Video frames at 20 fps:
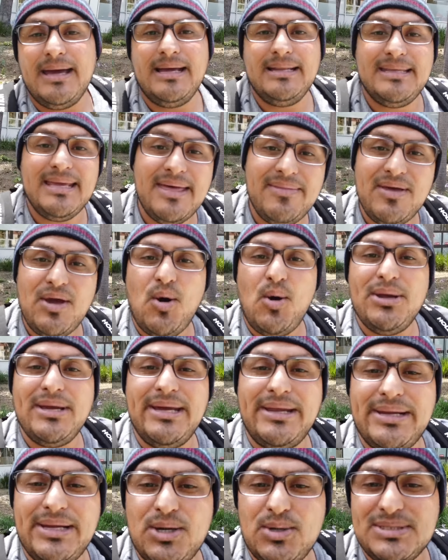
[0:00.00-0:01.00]
El día de hoy
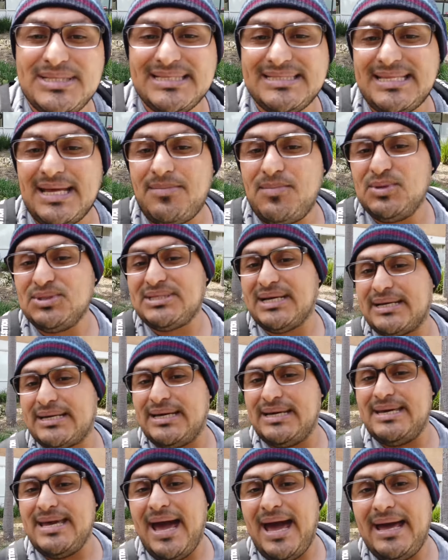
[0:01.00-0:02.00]
guerreros estamos
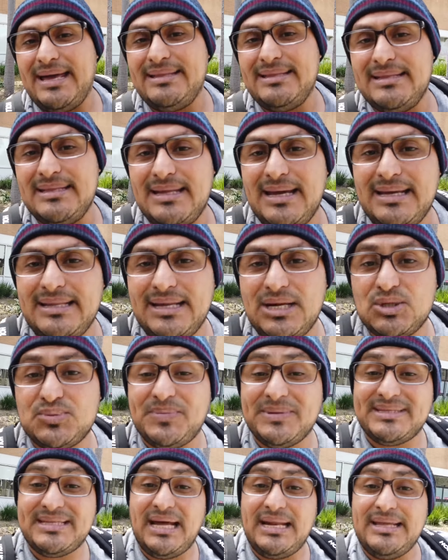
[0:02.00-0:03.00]
aquí ya en, el
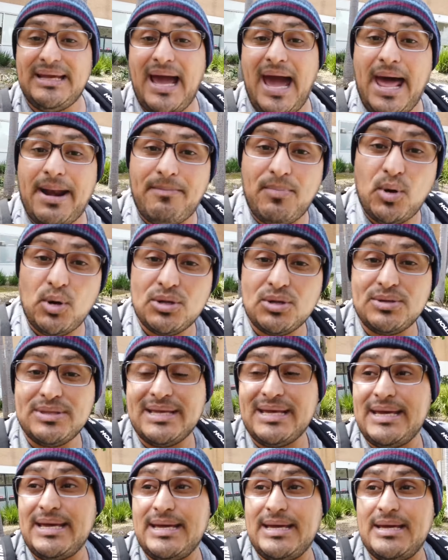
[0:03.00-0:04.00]
hospital de Harbor
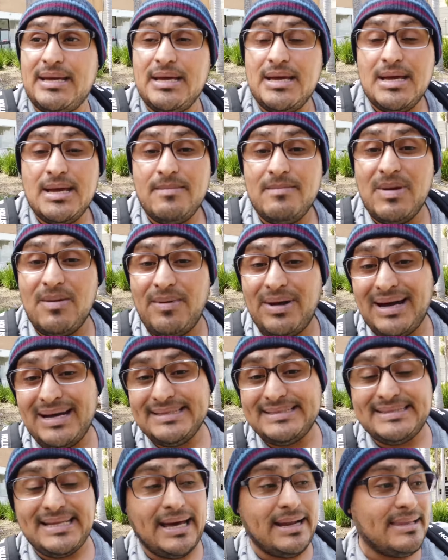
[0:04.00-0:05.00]
donde me van
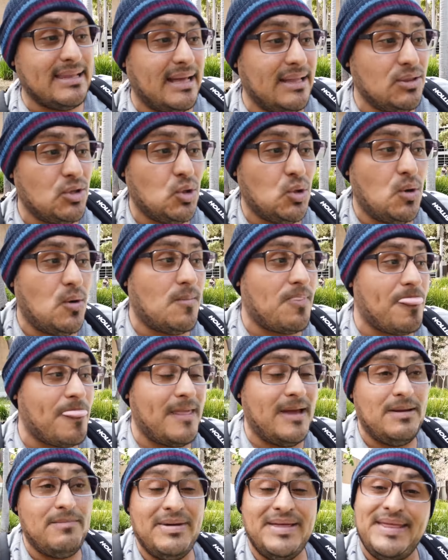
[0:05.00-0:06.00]
a estar dando
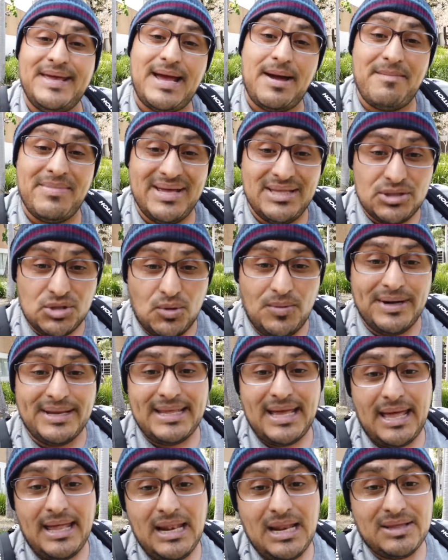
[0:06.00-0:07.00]
el medicamento,
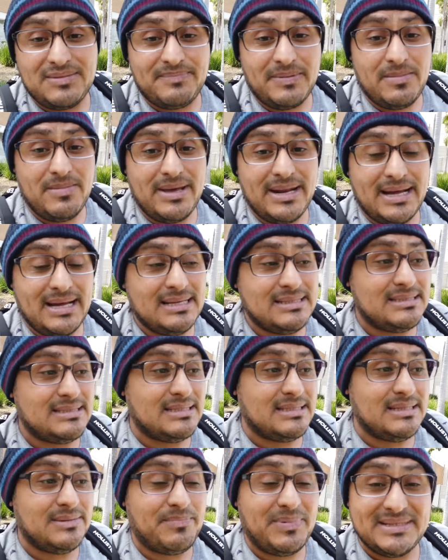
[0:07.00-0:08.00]
¿verdad? Las
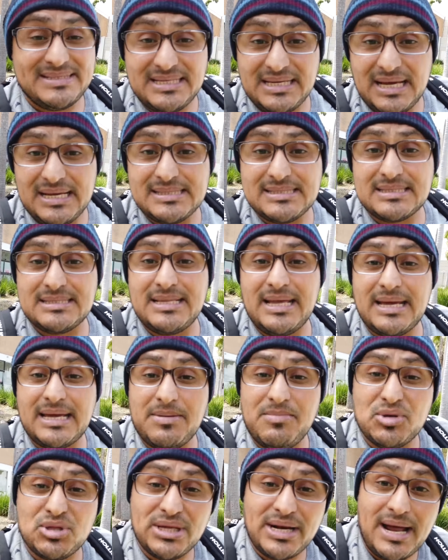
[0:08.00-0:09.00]
primeras eh, pastillas de
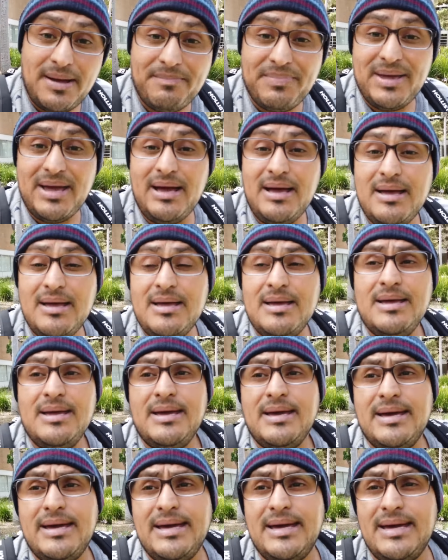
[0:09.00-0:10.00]
quimioterapia.
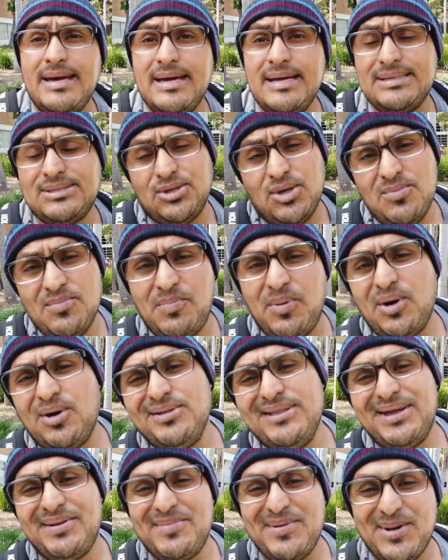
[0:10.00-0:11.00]
Eh, estoy un
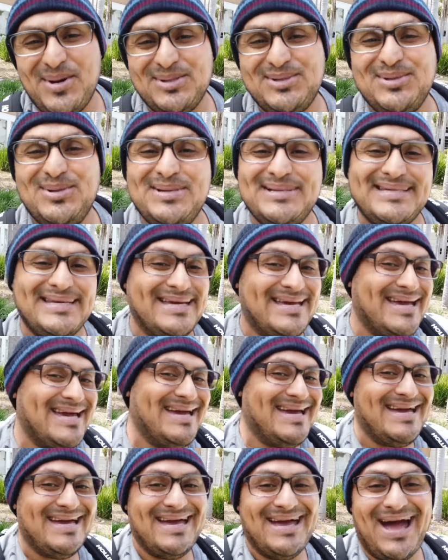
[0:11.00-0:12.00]
poco nervioso, así
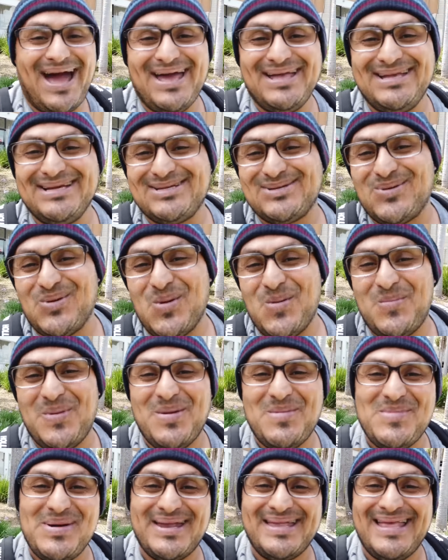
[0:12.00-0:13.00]
que ay,
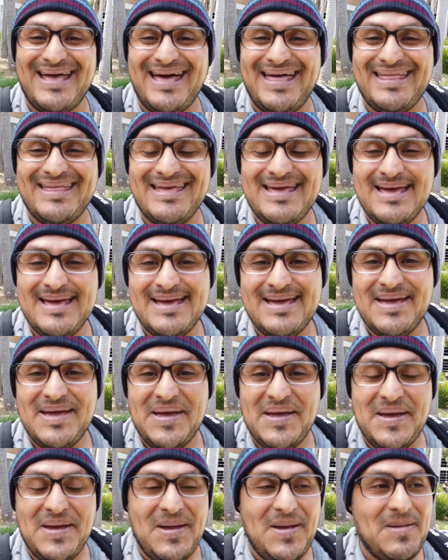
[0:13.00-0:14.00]
disculpen, ¿verdad?
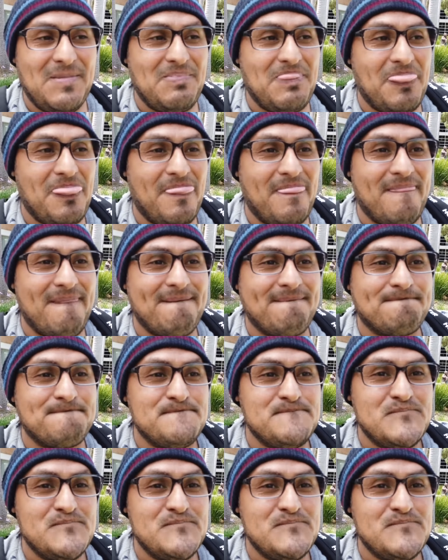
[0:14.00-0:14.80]
Em,